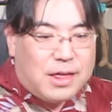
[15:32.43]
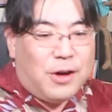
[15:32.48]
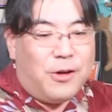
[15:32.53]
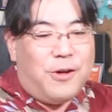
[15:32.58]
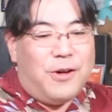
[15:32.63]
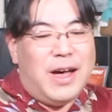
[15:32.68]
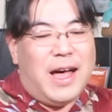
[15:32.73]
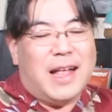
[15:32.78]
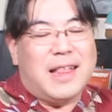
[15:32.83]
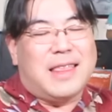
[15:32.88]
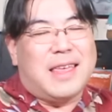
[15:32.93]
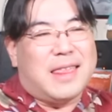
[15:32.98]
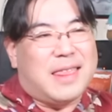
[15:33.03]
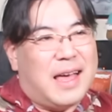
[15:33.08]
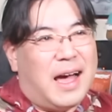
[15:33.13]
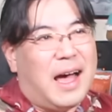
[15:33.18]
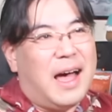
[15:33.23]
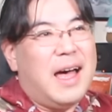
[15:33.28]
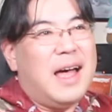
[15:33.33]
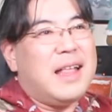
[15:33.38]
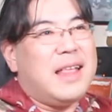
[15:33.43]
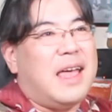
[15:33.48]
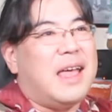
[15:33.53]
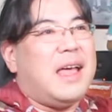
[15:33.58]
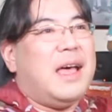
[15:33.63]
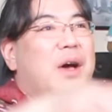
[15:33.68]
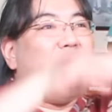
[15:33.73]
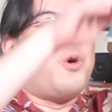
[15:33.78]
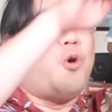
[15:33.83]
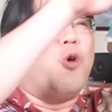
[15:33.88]
そうやってさ、
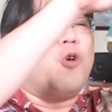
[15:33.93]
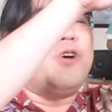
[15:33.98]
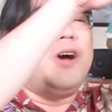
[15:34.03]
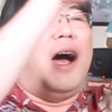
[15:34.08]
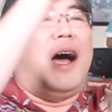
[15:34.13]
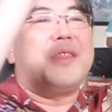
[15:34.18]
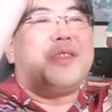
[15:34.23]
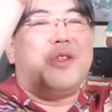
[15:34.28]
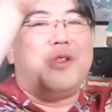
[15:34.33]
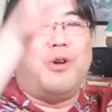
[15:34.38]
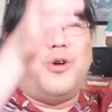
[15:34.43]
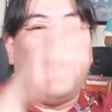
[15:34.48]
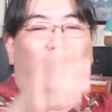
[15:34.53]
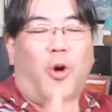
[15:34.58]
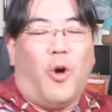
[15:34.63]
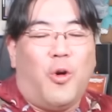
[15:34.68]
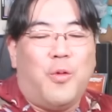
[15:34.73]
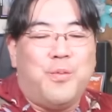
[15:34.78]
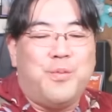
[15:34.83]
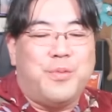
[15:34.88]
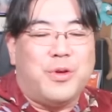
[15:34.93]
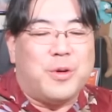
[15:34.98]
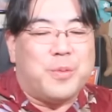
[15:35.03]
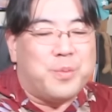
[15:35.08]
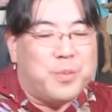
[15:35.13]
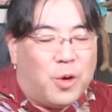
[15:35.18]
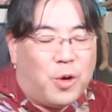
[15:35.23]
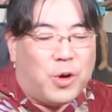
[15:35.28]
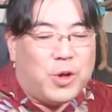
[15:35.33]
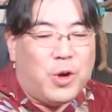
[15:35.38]
ね、告発状本
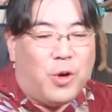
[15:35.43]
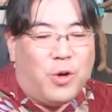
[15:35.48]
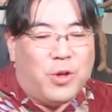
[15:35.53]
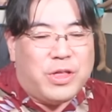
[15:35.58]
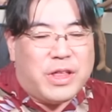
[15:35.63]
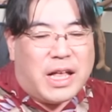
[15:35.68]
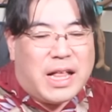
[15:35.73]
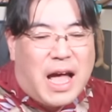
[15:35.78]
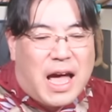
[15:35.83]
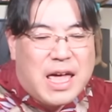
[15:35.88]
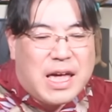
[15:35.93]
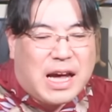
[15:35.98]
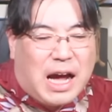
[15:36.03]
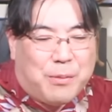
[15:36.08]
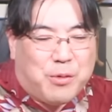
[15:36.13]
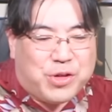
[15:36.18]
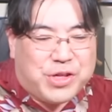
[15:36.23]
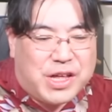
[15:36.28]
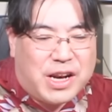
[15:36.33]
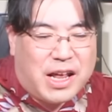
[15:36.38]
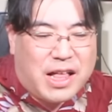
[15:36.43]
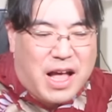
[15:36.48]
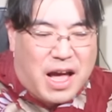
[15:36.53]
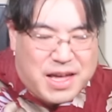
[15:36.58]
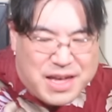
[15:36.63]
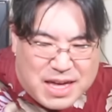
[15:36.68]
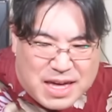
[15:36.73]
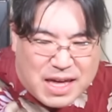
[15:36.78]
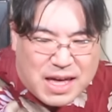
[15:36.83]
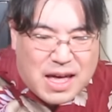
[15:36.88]
文も読んでないかもしれな
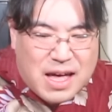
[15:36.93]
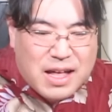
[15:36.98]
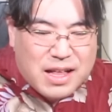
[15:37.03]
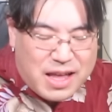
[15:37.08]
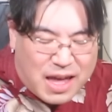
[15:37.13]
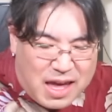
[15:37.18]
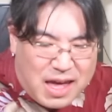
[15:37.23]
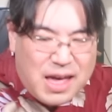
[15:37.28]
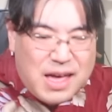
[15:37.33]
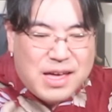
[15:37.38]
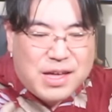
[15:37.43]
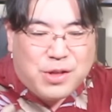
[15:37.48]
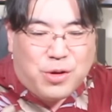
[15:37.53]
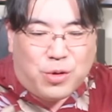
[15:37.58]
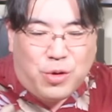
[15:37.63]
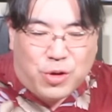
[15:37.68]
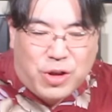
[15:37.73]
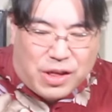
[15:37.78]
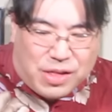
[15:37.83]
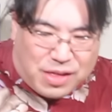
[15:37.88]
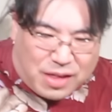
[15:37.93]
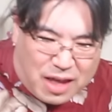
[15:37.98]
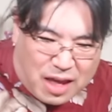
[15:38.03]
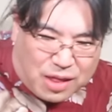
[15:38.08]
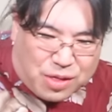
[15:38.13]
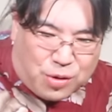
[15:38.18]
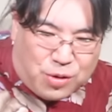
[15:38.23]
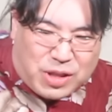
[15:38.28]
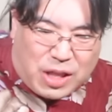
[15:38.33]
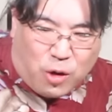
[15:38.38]
い、ね、人のです
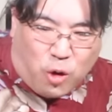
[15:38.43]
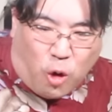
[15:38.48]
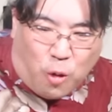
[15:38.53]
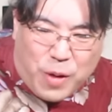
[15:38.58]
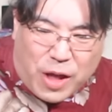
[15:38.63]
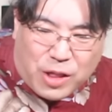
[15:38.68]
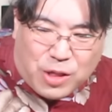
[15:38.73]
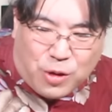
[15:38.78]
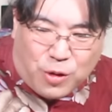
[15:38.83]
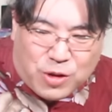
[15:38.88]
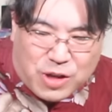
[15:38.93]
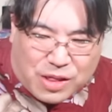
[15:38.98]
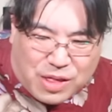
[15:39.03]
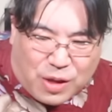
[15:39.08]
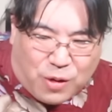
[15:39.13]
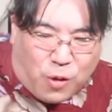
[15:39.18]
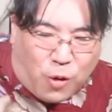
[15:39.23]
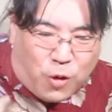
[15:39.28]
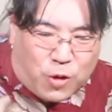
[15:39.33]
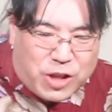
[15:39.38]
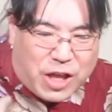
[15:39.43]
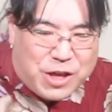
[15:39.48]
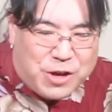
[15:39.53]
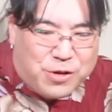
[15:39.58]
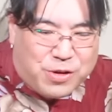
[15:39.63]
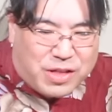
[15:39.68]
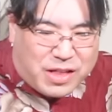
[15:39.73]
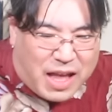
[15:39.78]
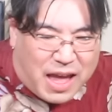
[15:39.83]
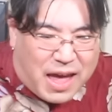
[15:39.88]
ね、そういったコメントをですね、ここで
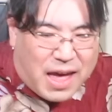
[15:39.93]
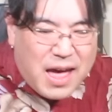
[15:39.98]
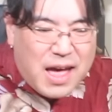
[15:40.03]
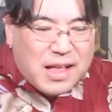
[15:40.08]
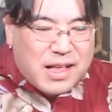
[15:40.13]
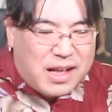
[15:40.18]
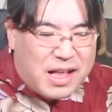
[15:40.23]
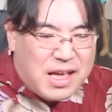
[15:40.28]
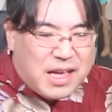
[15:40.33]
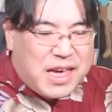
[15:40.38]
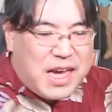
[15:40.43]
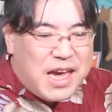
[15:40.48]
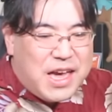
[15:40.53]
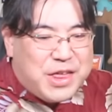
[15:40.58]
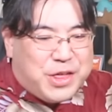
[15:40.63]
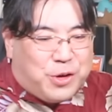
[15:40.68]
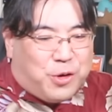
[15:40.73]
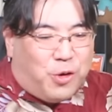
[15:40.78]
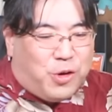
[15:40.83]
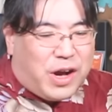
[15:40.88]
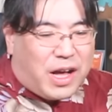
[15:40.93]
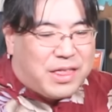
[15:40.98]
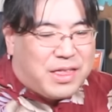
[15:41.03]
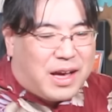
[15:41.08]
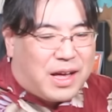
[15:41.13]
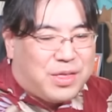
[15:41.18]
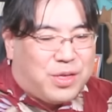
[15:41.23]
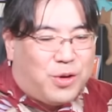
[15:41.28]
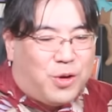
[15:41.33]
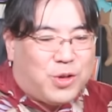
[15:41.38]
言って、でね、刑事告発
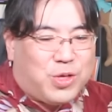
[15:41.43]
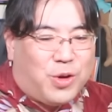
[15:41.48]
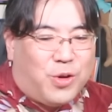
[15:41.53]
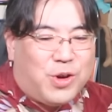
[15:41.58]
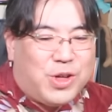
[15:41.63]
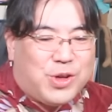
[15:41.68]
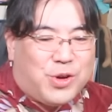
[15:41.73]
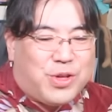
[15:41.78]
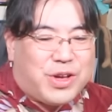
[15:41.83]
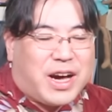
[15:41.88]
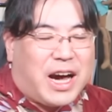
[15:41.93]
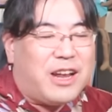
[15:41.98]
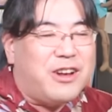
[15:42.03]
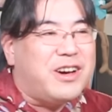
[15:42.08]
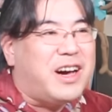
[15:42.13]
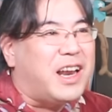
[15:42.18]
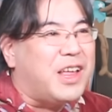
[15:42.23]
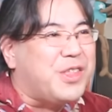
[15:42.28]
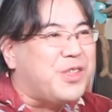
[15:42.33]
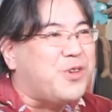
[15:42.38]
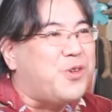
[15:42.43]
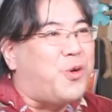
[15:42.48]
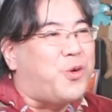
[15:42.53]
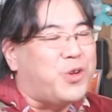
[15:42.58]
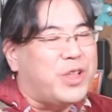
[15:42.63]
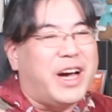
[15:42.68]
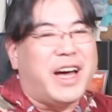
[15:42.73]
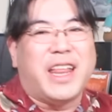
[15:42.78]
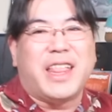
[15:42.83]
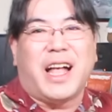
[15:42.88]
が想像以上に軽々しく
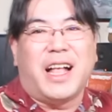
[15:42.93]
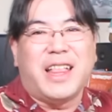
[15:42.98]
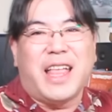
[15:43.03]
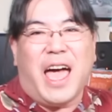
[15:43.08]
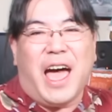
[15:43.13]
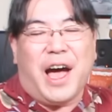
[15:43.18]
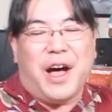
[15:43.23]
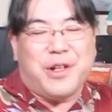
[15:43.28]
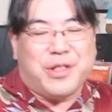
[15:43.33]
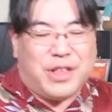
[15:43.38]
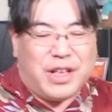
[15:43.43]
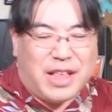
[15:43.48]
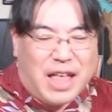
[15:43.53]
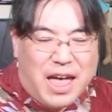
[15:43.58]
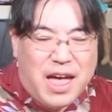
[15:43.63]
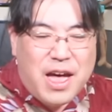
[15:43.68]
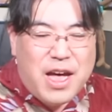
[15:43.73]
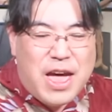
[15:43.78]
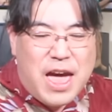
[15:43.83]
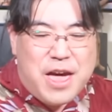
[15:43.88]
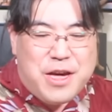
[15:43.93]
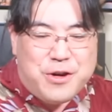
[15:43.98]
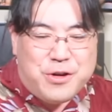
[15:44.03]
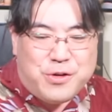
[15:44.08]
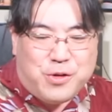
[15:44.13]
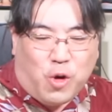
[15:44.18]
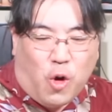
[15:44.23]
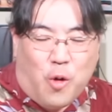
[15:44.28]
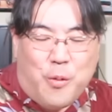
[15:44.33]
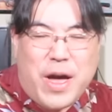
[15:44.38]
行われたんだよってね、えい
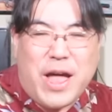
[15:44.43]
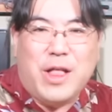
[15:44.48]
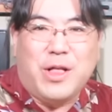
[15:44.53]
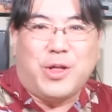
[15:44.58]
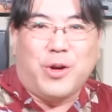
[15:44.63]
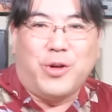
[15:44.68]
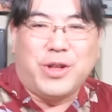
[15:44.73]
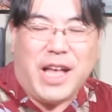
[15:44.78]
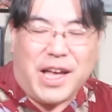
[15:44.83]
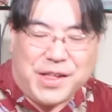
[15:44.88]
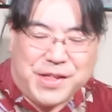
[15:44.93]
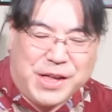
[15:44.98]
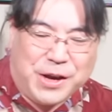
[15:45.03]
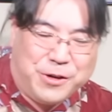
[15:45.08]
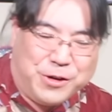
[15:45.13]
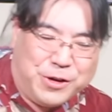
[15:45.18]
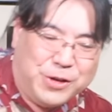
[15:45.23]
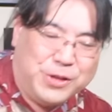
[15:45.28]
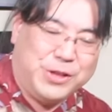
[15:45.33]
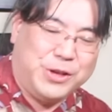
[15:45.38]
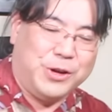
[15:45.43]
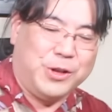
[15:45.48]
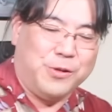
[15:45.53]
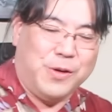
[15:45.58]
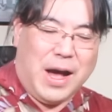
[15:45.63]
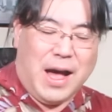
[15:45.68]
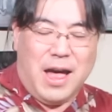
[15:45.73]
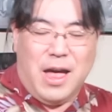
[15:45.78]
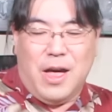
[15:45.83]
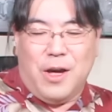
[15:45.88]
うコメントを出してくるっていうの
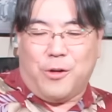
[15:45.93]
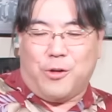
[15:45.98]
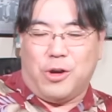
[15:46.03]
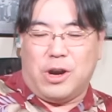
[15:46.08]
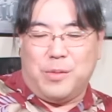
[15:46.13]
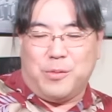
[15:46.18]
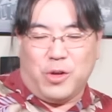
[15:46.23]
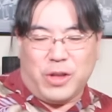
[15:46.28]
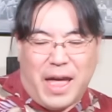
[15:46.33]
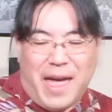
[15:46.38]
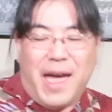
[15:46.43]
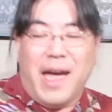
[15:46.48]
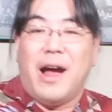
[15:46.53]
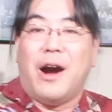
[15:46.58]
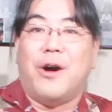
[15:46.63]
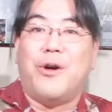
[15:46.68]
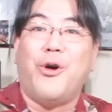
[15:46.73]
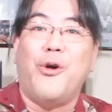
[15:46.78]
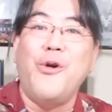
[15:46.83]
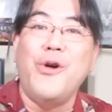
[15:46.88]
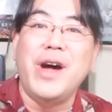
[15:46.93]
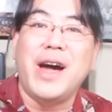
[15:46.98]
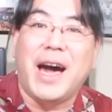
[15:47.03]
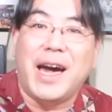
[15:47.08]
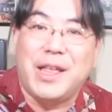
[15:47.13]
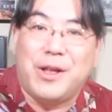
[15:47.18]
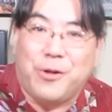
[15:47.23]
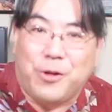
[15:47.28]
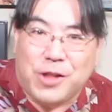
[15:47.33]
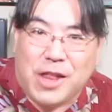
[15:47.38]
は、これもね、論
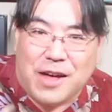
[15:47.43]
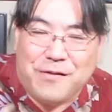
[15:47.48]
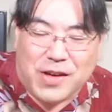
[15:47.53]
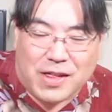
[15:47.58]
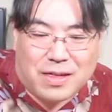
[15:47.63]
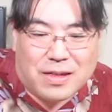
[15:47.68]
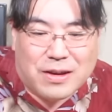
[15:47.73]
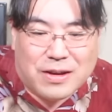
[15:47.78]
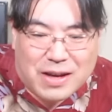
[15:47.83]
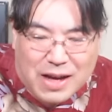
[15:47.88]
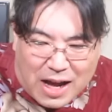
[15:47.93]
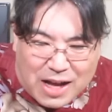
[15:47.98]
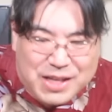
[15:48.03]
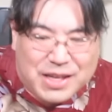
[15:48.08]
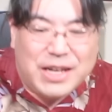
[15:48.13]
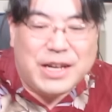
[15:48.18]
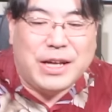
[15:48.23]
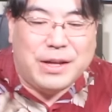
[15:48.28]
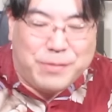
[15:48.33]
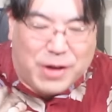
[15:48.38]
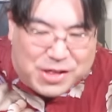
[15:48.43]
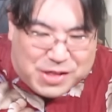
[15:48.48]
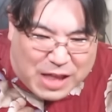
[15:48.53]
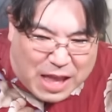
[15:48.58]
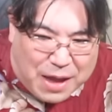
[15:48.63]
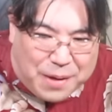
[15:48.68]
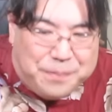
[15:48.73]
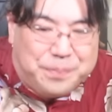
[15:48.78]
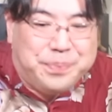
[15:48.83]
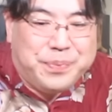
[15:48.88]
外でございます。はっきり言いまし
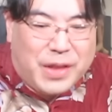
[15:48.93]
て。